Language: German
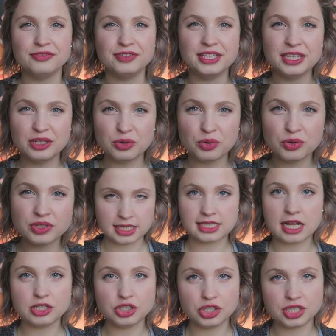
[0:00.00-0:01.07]
Video. Das
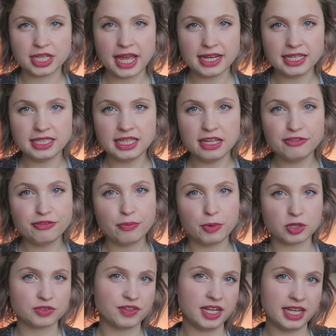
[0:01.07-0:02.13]
kann ich euch gerne in die
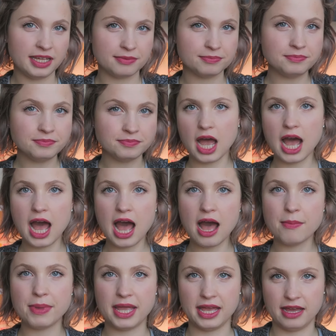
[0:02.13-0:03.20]
Infobox verlinken.
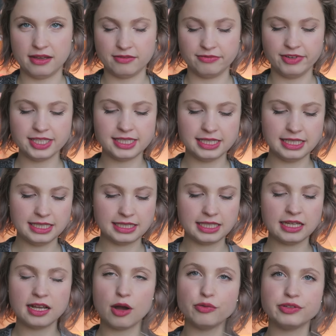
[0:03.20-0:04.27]
Aber was ich
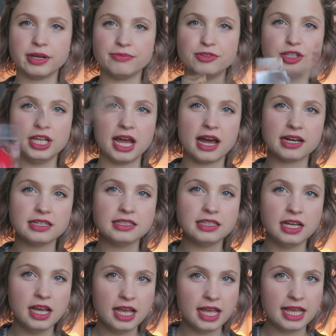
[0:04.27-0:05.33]
gekauft habe für die Haare,
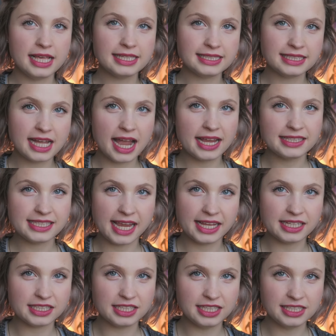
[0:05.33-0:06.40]
ist ein
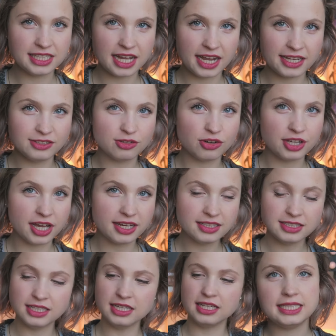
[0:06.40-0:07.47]
Tangle Teaser, ein
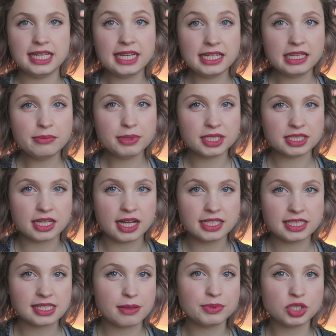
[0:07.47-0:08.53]
neuer. Den liebe ich ja,
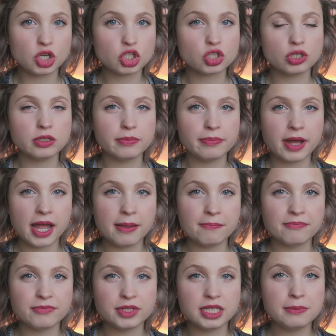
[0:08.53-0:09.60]
das habe ich auch schon in
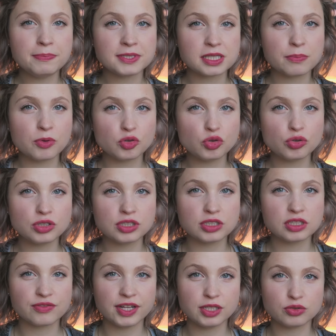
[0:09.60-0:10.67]
meinem Liebste
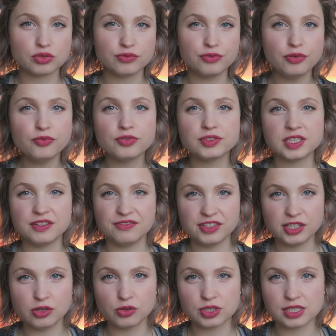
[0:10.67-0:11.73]
Produkte 2015
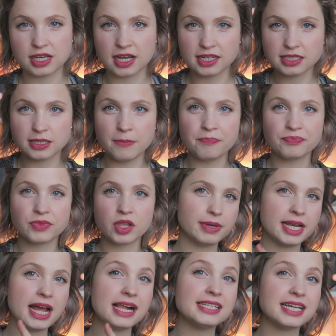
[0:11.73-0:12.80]
Video gesagt.
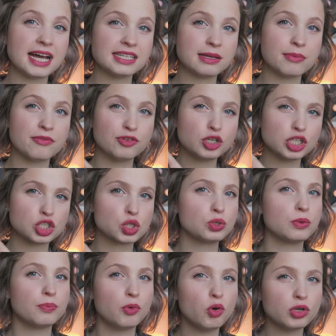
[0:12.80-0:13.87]
Mein Alter hat aber wirklich
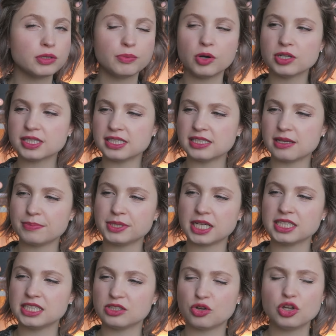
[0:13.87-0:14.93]
schon gebogene Borsten, deshalb
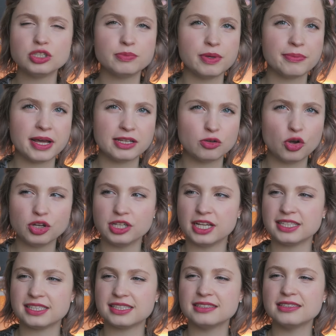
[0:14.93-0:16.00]
dachte ich, ich könnte mir mal einen neuen
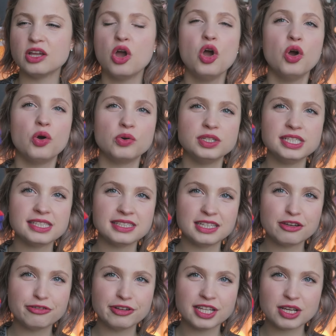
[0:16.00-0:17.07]
leisten. Und diesen
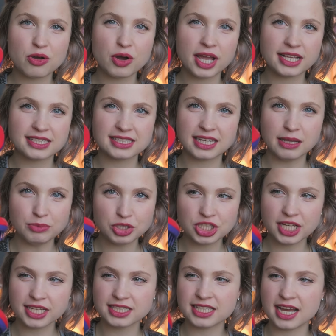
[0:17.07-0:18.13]
hier finde ich auch extrem
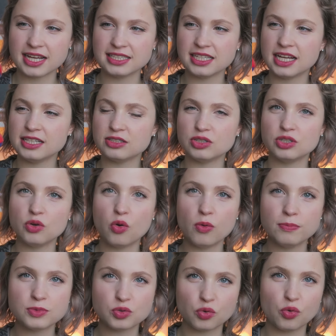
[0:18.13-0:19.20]
schick. Der hat halt hier
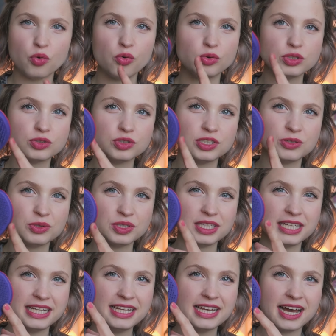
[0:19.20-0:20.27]
oben so rot und hier unten
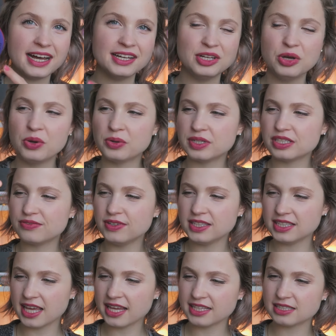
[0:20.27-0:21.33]
lila. Und das finde
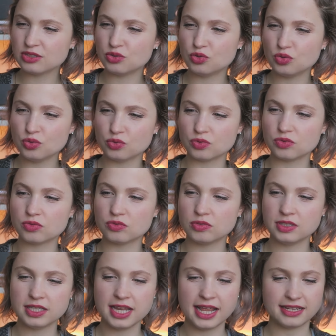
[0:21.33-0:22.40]
ich echt süß
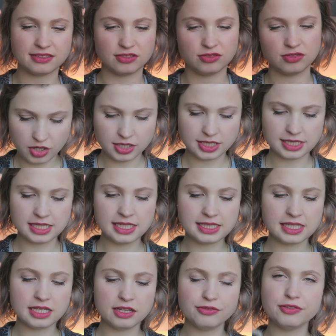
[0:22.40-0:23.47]
und nett. Das
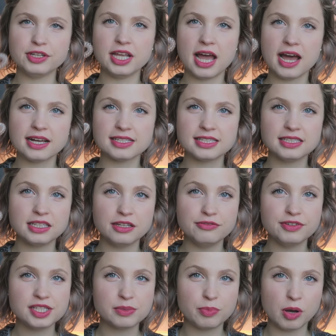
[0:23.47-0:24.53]
nächste Ding für die Haare sind
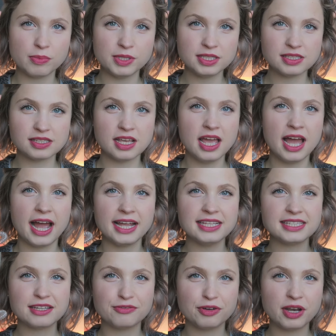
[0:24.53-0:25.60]
Invisibobbles.
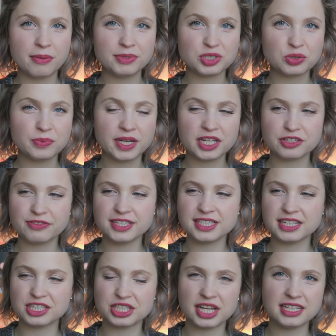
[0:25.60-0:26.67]
Eins davon habe ich schon meiner
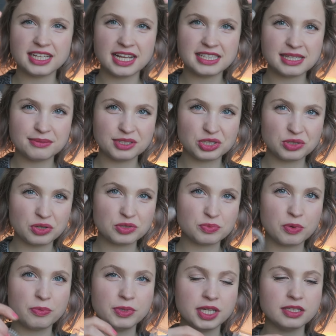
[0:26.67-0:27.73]
Schwester geschenkt, eins habe ich schon
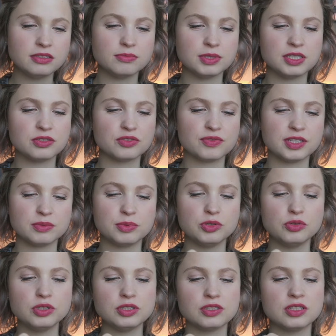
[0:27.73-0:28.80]
ausprobiert bzw.
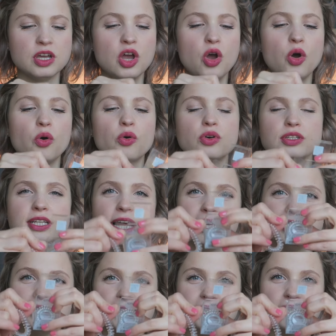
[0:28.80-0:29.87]
benutzt. Und
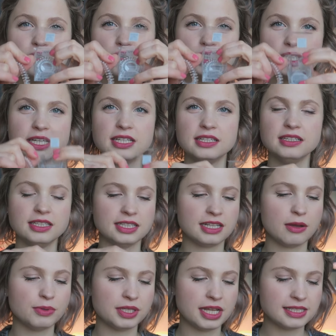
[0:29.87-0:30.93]
eins ist hier noch drin. Ich
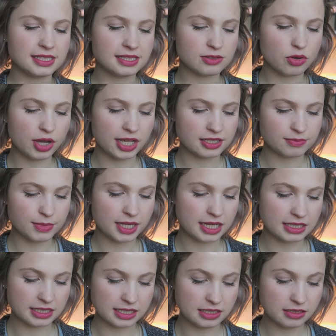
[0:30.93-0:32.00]
glaube, ich lasse das auch erstmal
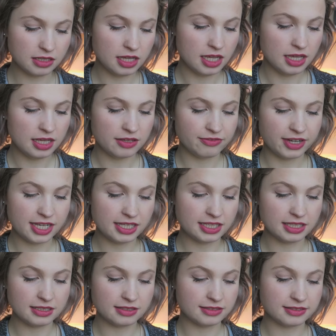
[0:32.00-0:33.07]
da drin, weil
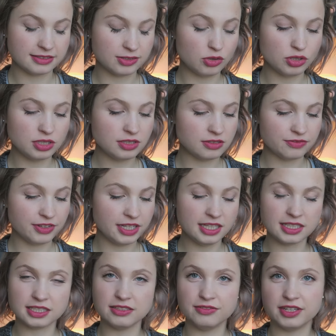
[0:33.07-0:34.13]
sonst
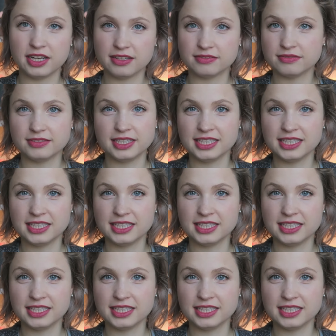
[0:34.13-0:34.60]
verliere ich die wieder.